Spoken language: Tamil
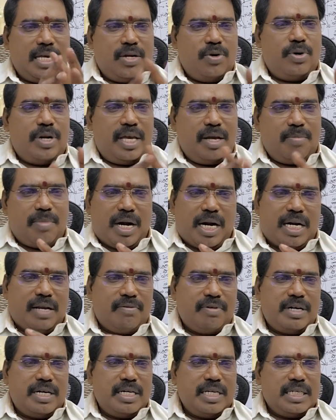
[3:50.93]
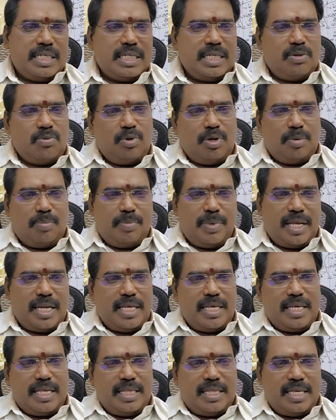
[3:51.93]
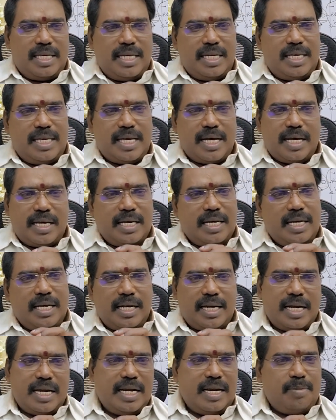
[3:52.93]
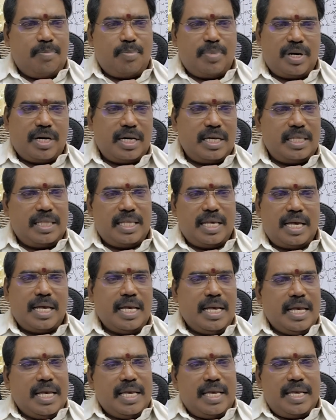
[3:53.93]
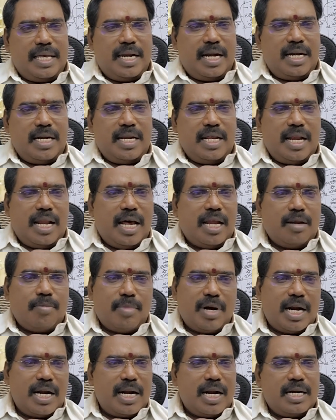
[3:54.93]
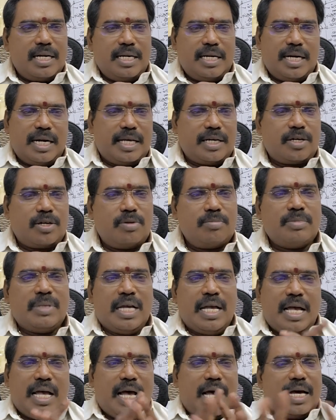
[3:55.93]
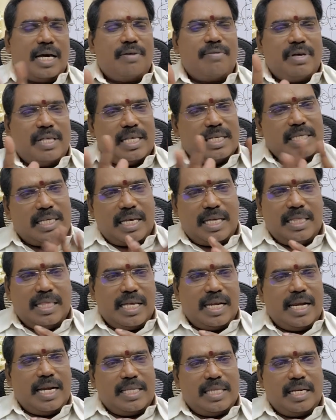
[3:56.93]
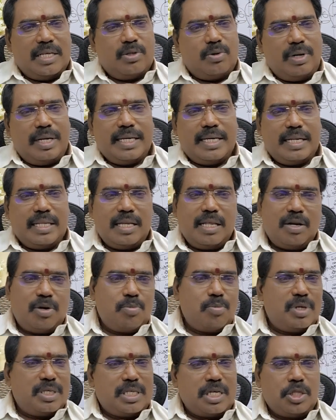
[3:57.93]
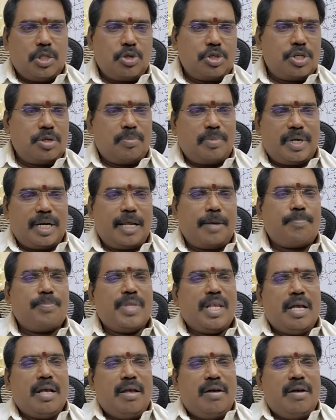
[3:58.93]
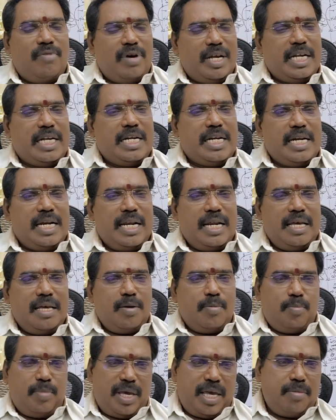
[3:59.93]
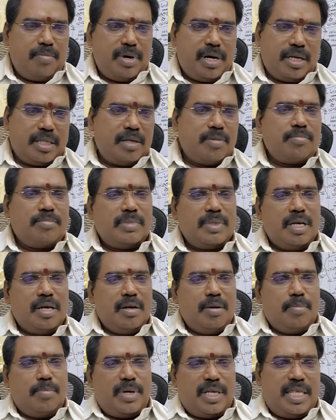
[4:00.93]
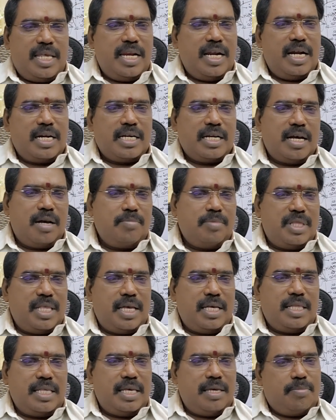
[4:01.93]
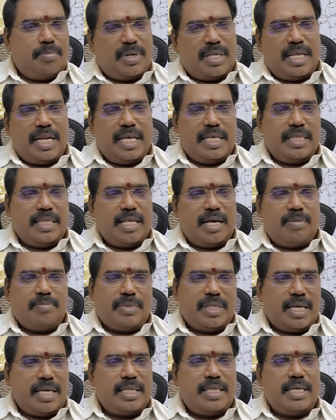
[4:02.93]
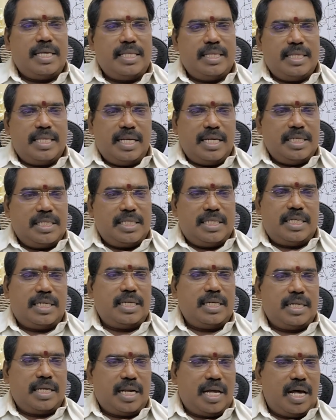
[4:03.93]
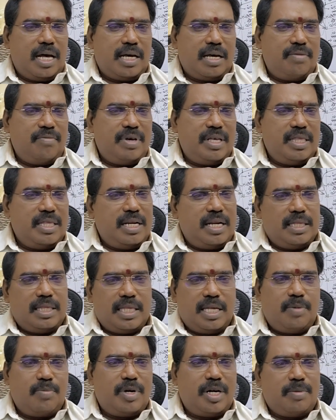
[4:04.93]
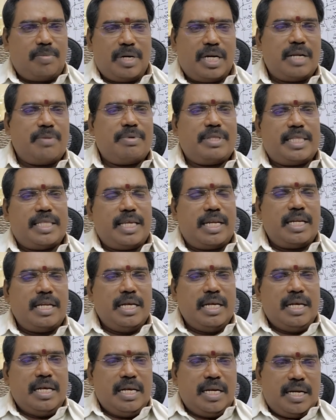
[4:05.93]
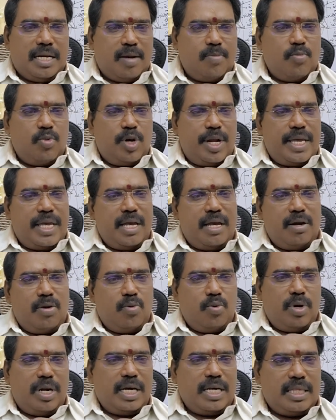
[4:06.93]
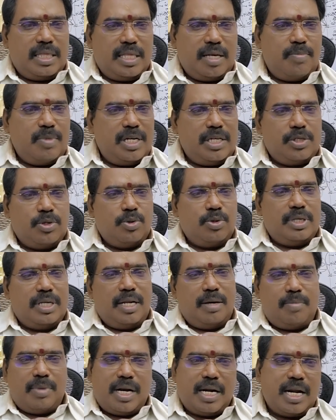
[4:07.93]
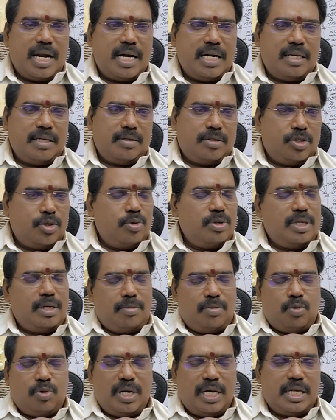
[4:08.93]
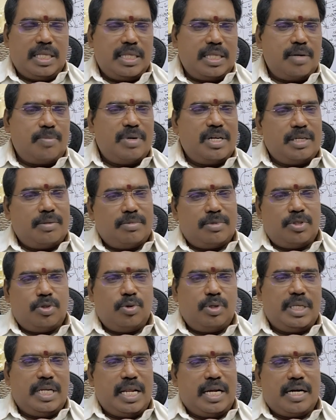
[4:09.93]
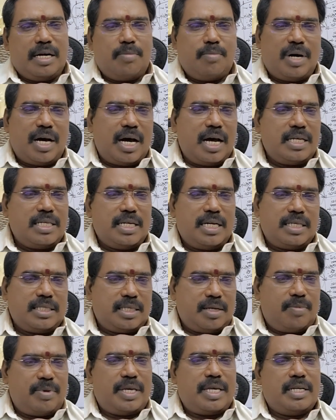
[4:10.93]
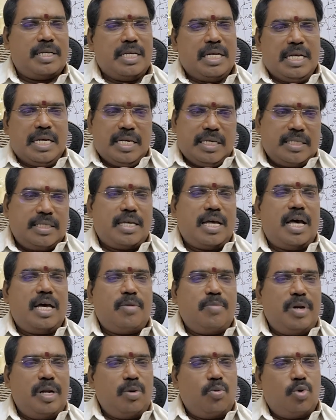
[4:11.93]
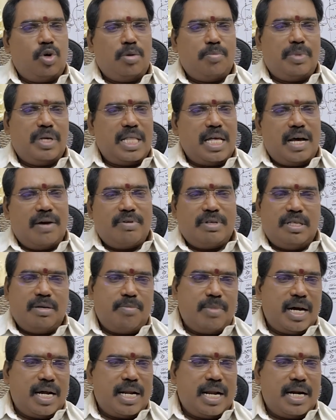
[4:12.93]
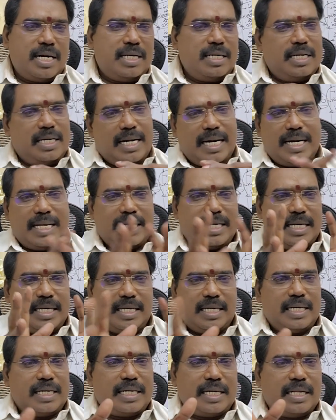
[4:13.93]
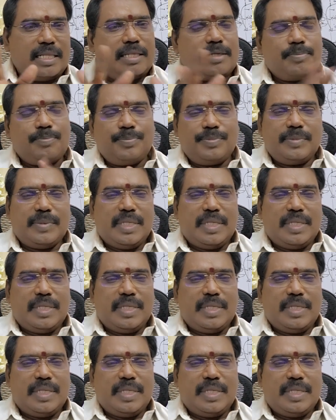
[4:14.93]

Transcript: என்னுடைய மாணவர்களுக்கு ஒரு பெரிய தீனியாக கண்டிப்பாக இந்த இரண்டு நாள் மாநாடு நடக்கும் ஆகவே அதை இந்த நேரத்தில் சொல்லிக்கிறது ரொம்ப சந்தோஷப்படுறேன் வருகின்ற மே மாதம் பதினான்காம் தேதி பதினைந்தாம் தேதி திருச்சி ராகவேந்திர திருமண மண்டபத்தில் நம்முடைய உலகத்தமிழ் ஜோதிட மாநாடு ஜோதிட உலகத்தமிழ் ஜோதிடர்கள் மகாஜன சபையின் சார்பில் ஒன்பதாவது மாநாடு நடக்க இருக்கிறது